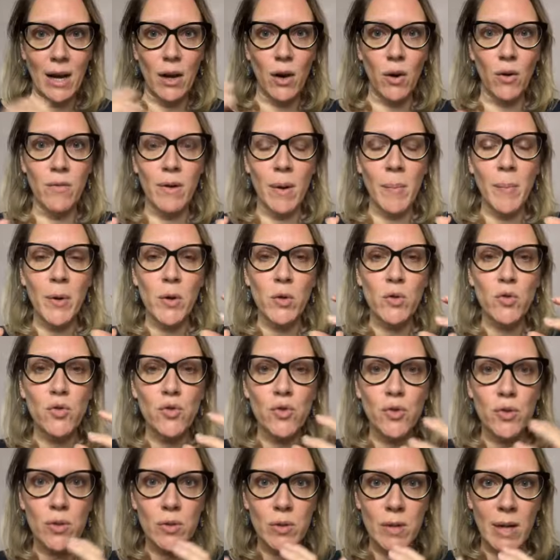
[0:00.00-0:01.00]
Alors on va prendre
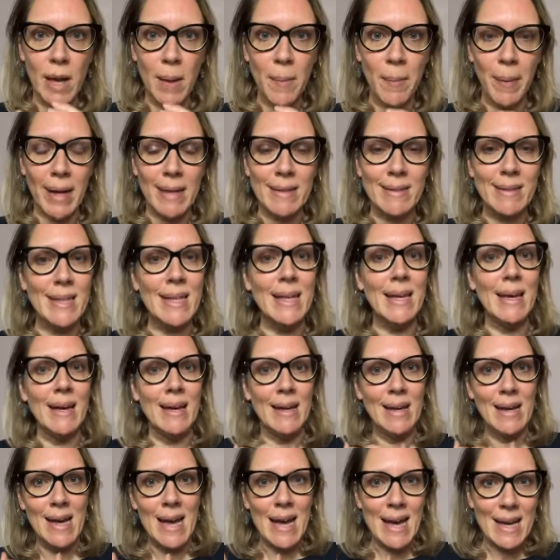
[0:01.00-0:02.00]
juste la partie
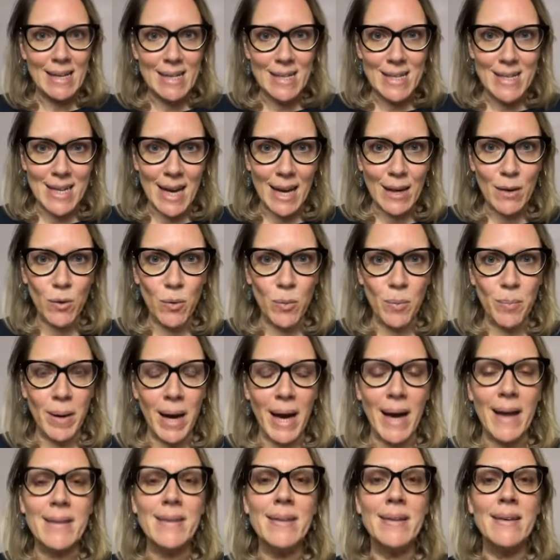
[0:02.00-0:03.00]

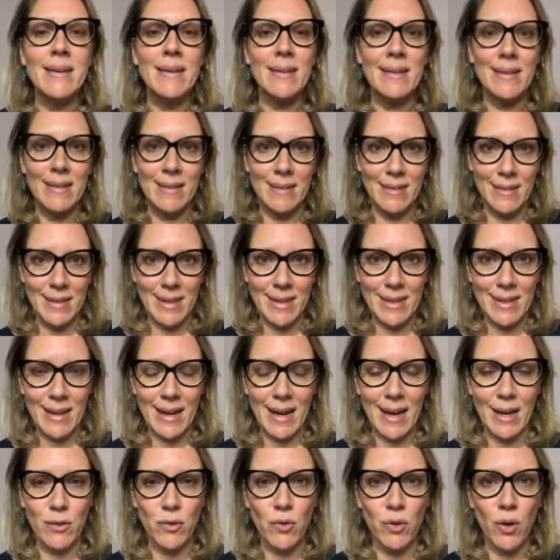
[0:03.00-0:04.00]
j'accompagne des
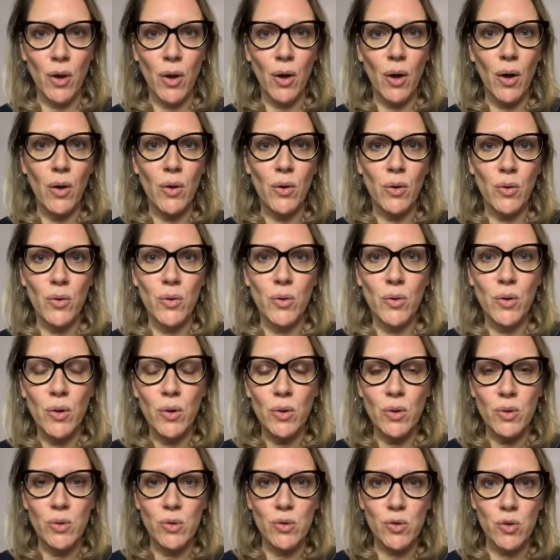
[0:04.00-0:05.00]
créateurs
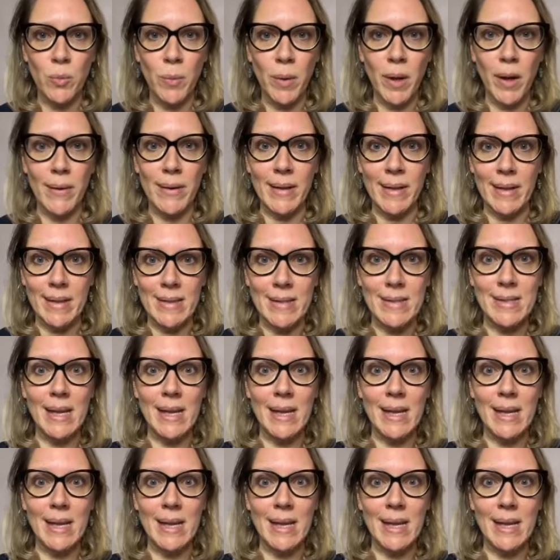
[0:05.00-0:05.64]
de Sommet en ligne.